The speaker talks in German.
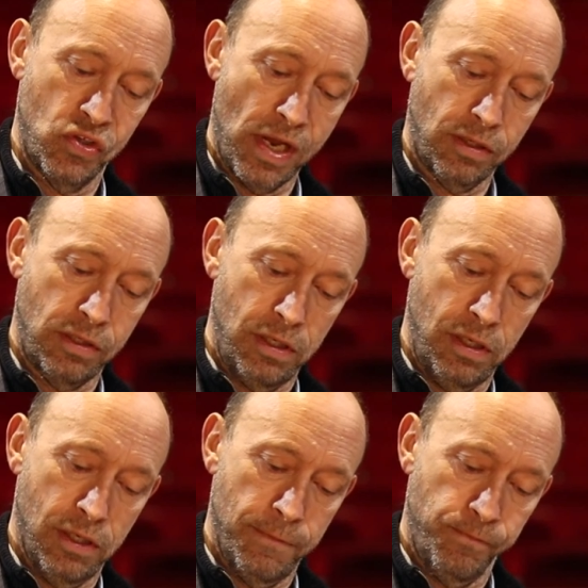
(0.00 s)
sagte
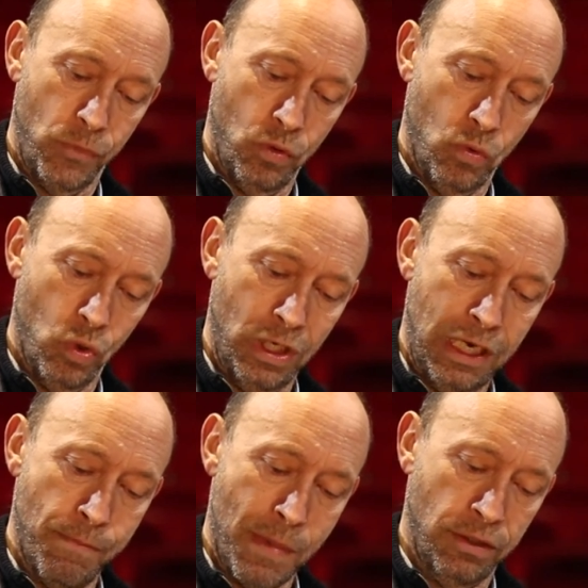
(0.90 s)
er,
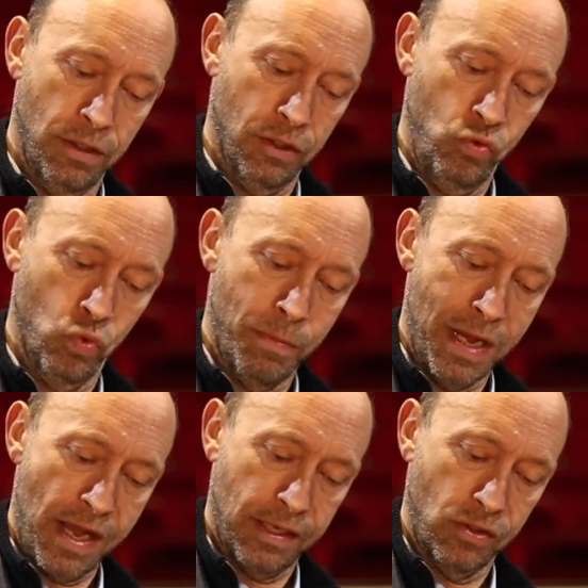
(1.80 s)
ohne dem anderen nur
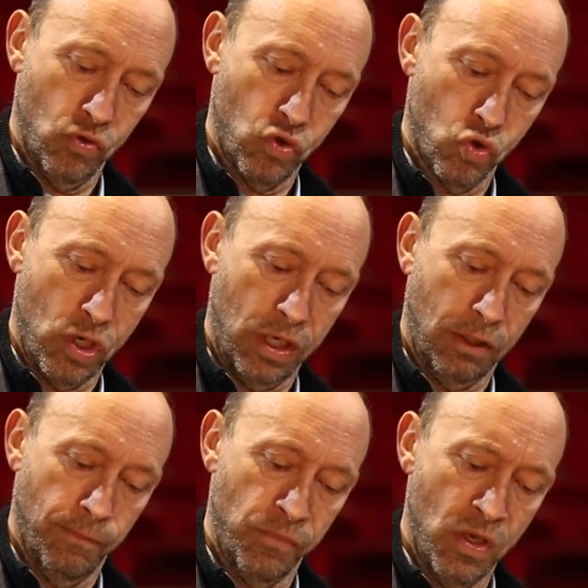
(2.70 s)
Beachtung zu
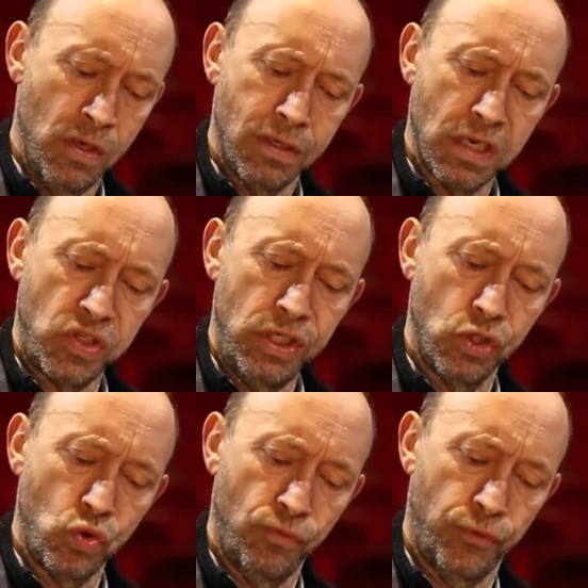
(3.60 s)
schenken. Das
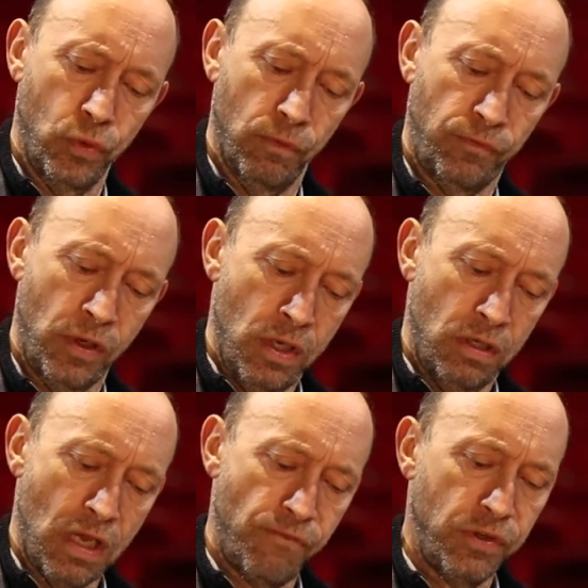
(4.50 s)
hier zu fünf.
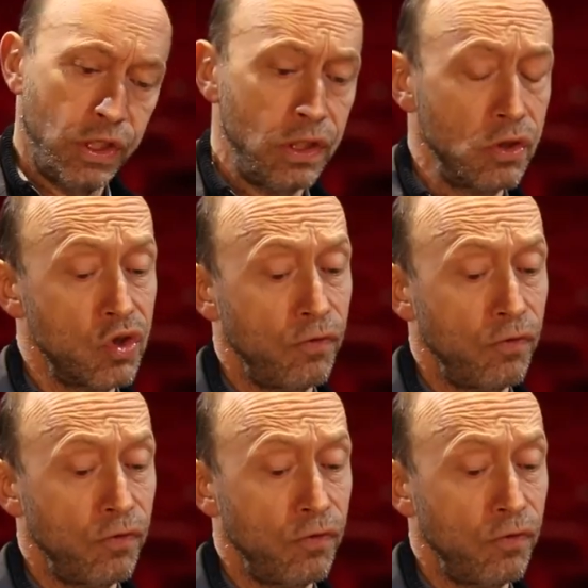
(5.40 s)
Darf ich Ihnen